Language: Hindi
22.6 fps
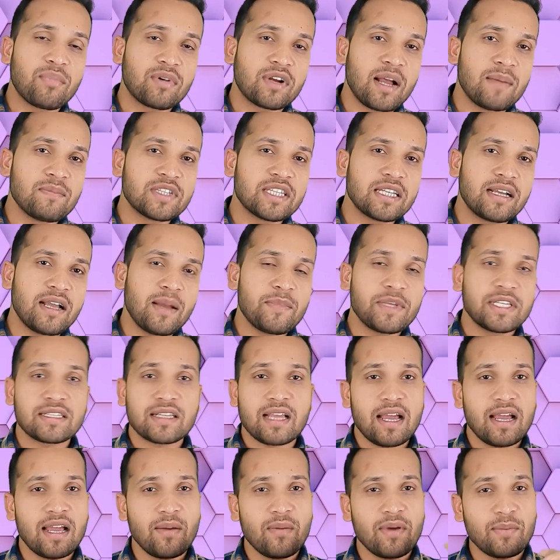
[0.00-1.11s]
कम से कम
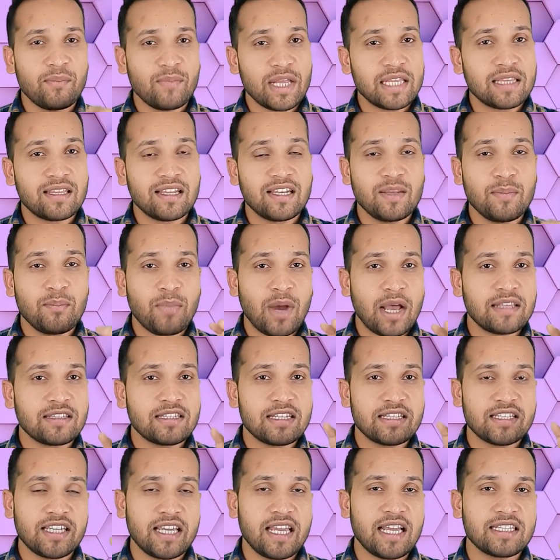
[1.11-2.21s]
इसका मंथली पाँच से
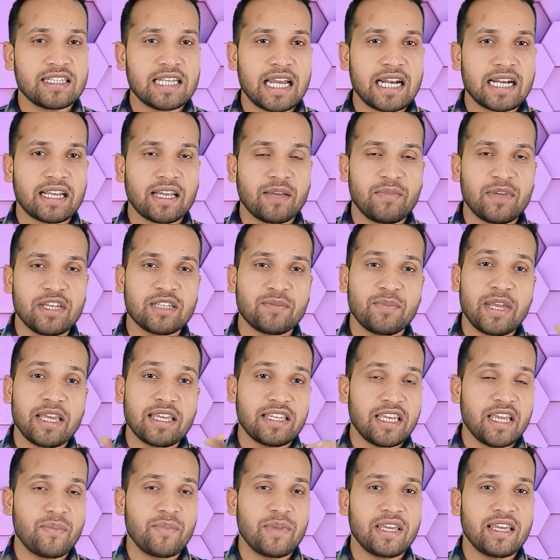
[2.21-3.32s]
छः हज़ार के बीच में
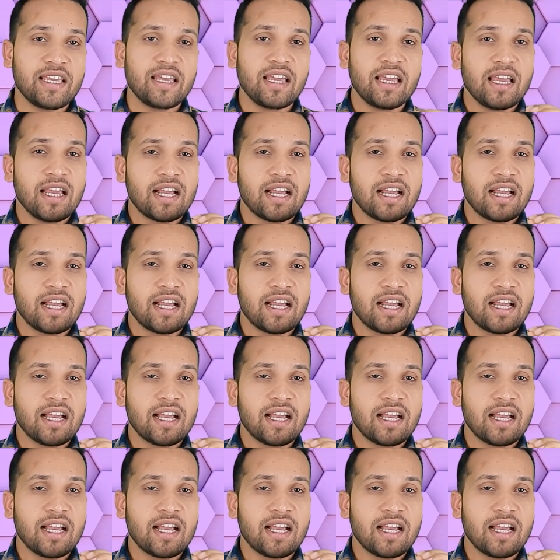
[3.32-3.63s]
ये भी